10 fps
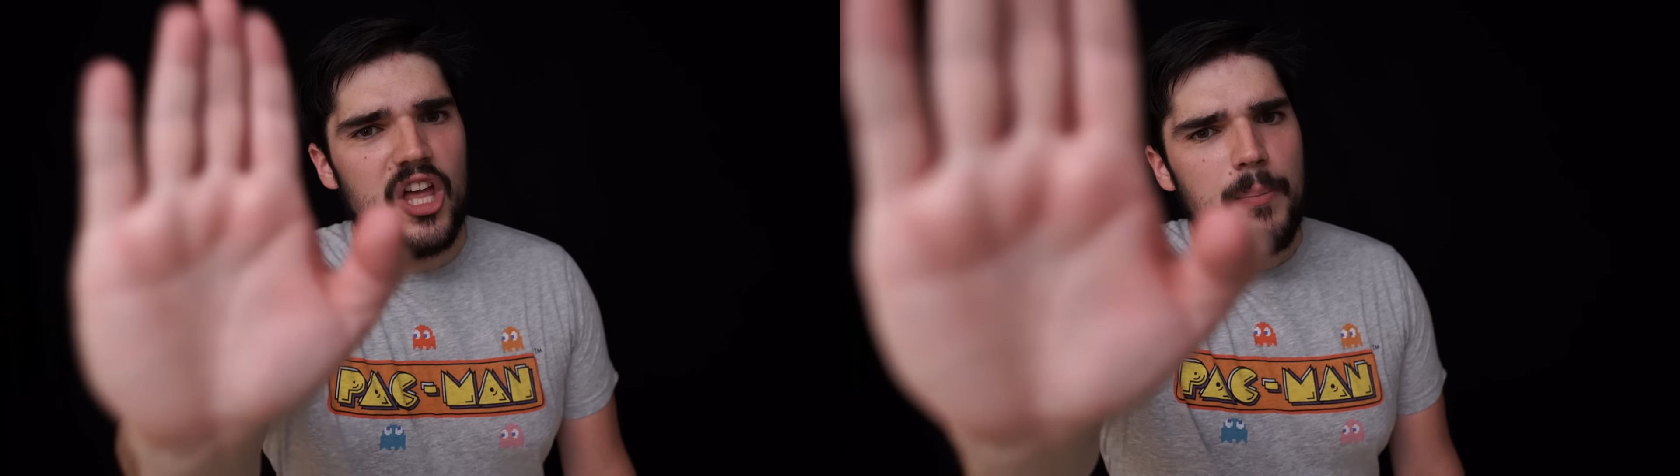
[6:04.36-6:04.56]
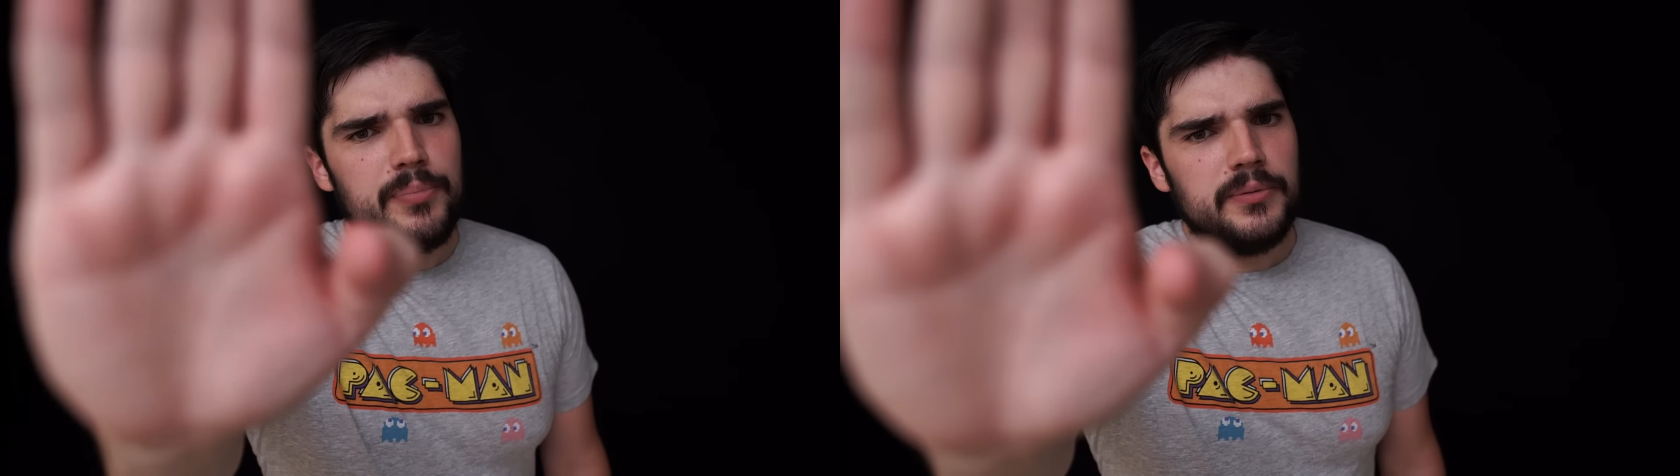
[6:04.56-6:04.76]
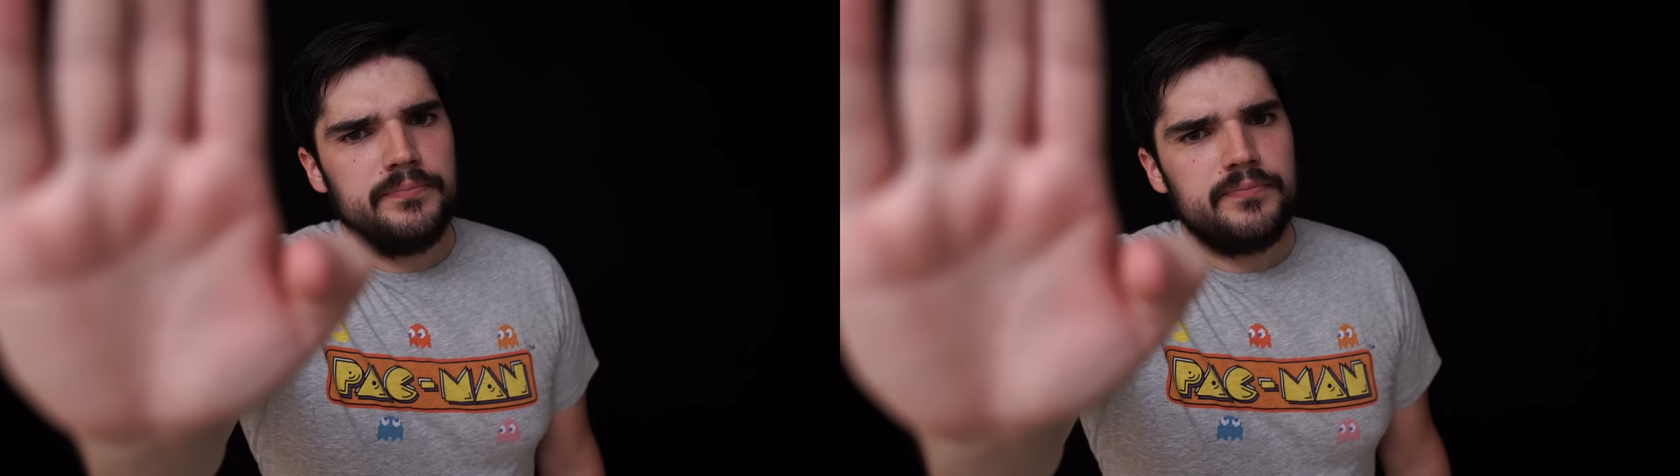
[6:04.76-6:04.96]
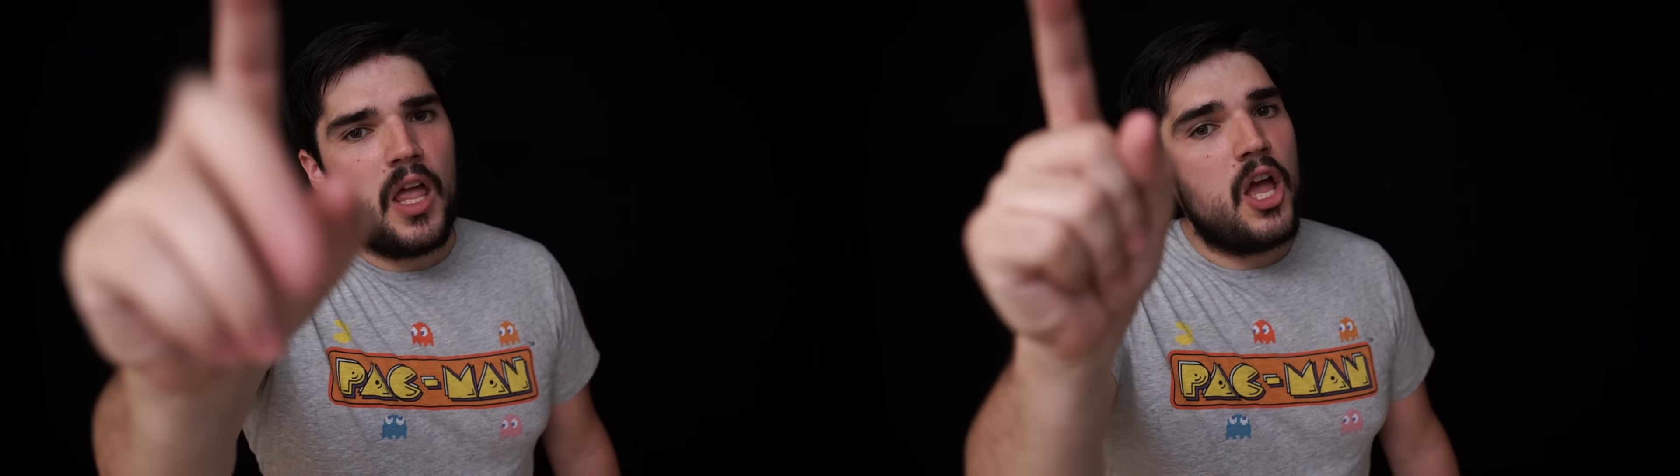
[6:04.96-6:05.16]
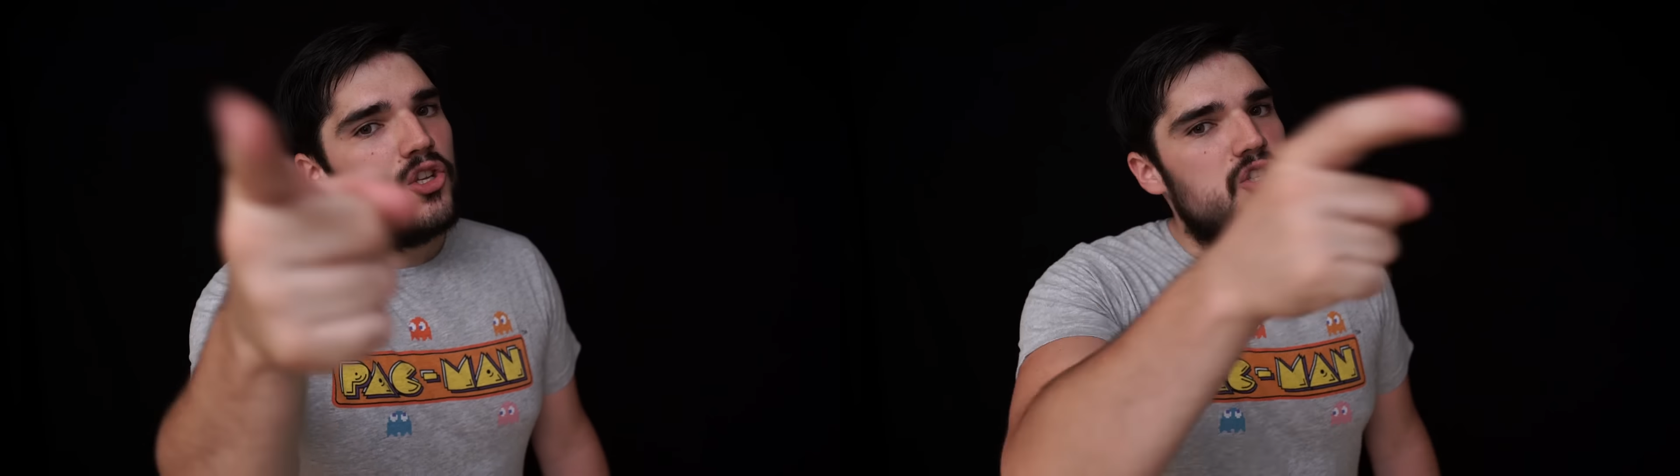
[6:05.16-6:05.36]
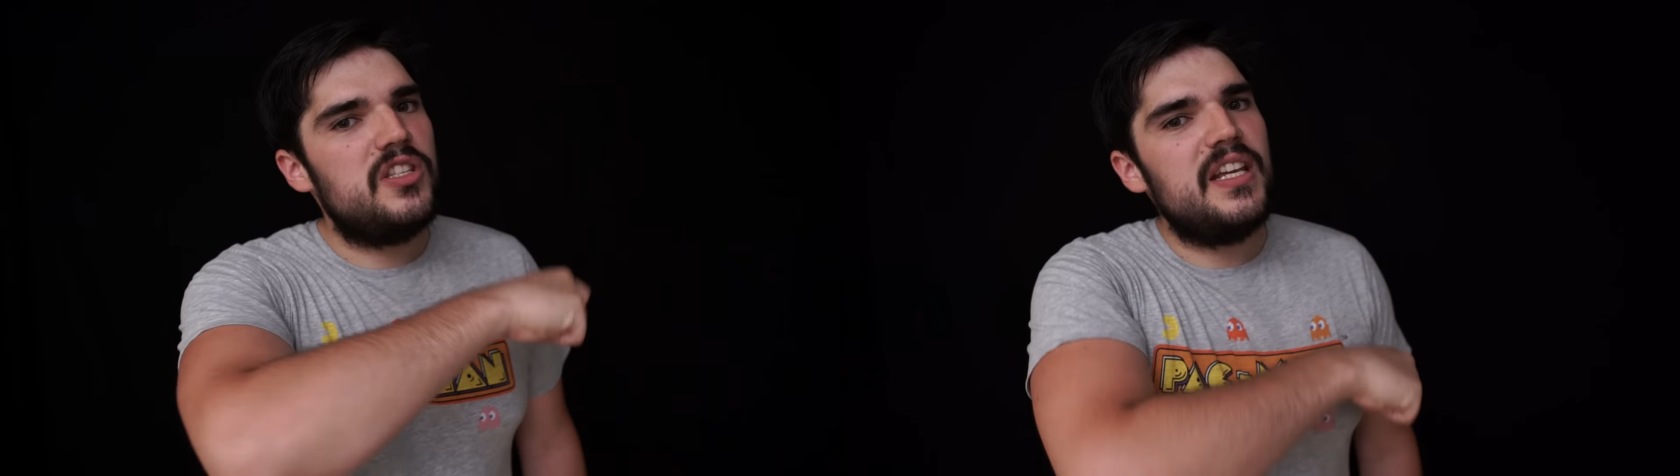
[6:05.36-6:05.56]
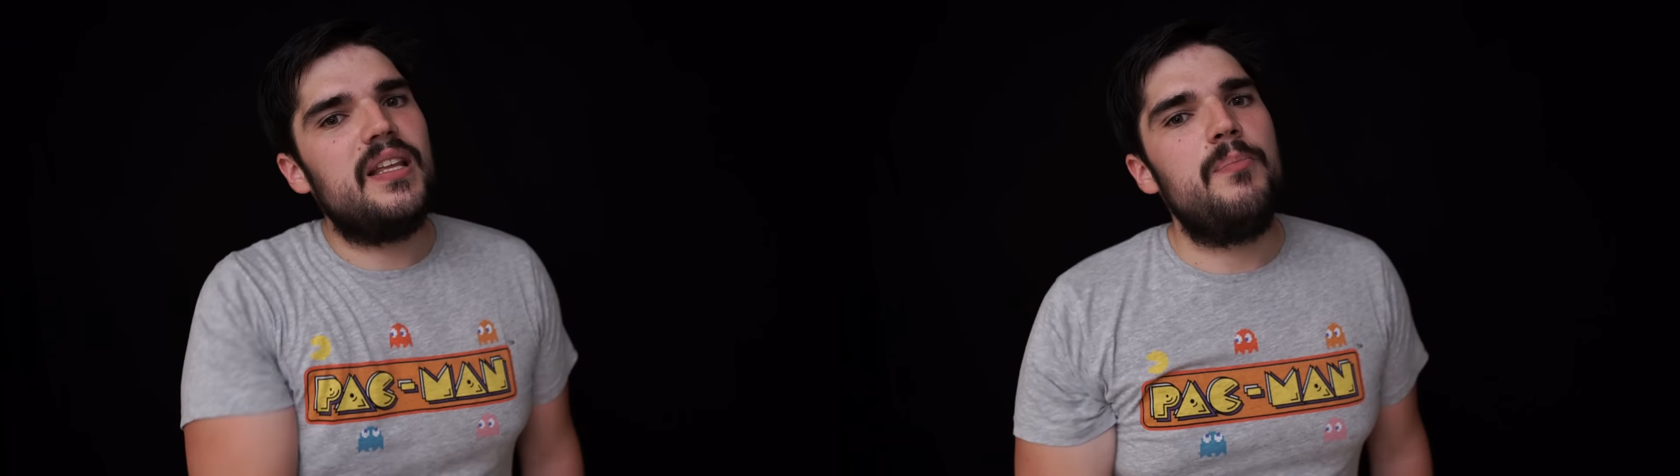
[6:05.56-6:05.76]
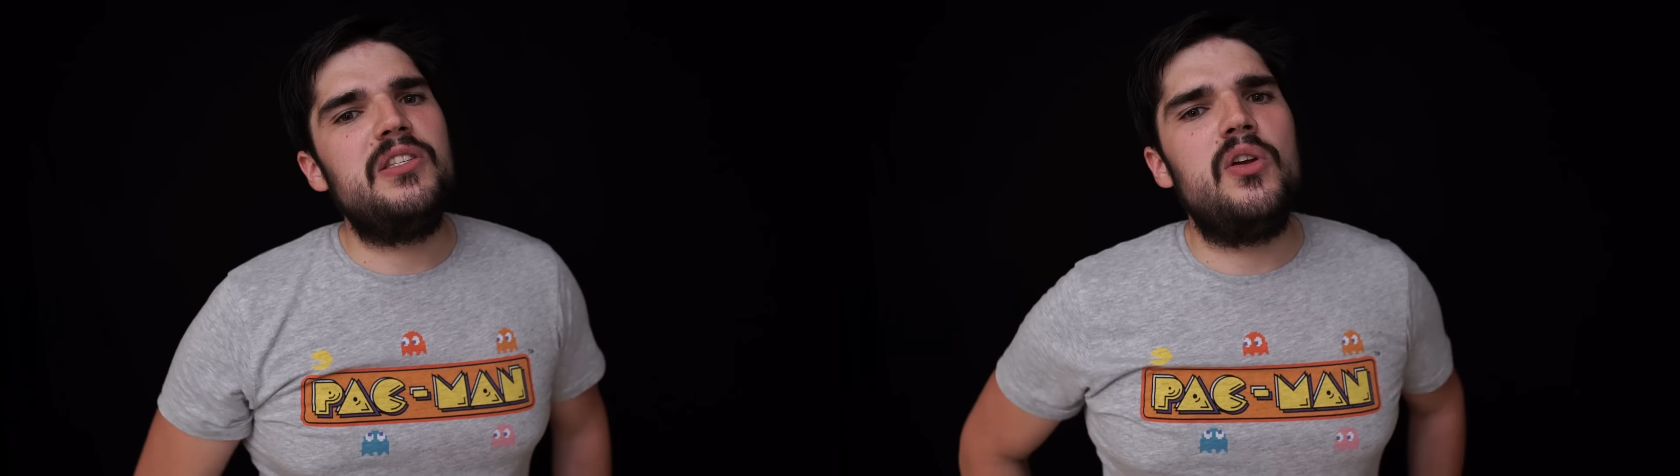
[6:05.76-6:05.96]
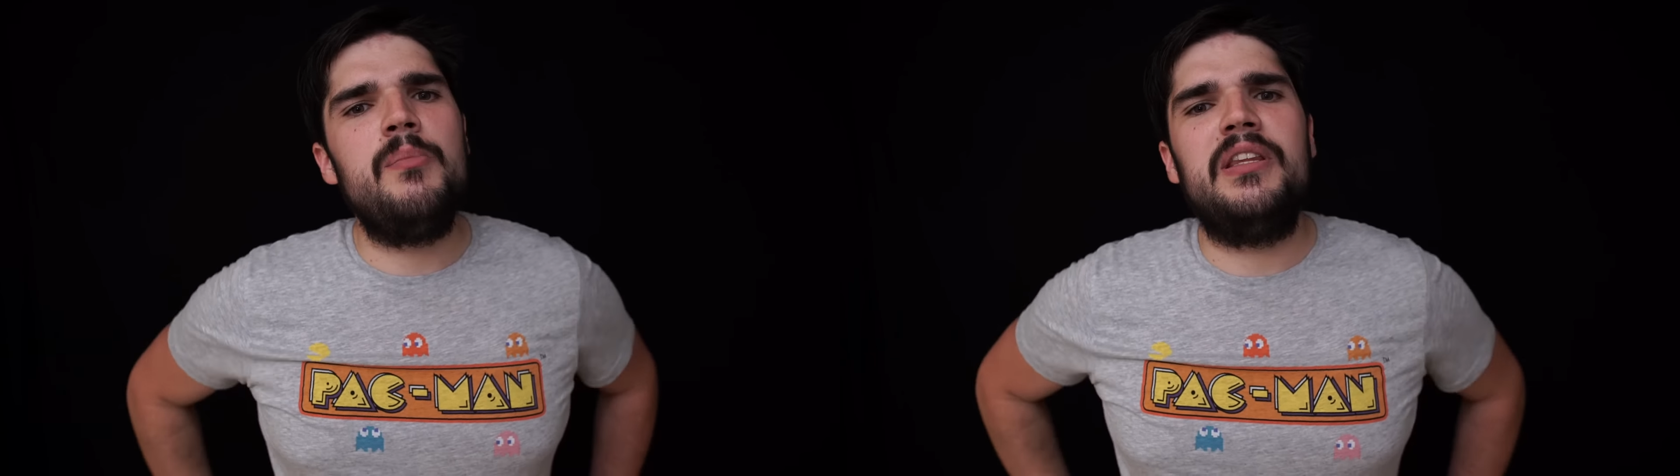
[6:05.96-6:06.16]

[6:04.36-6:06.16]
Stop Ceci est un pistolet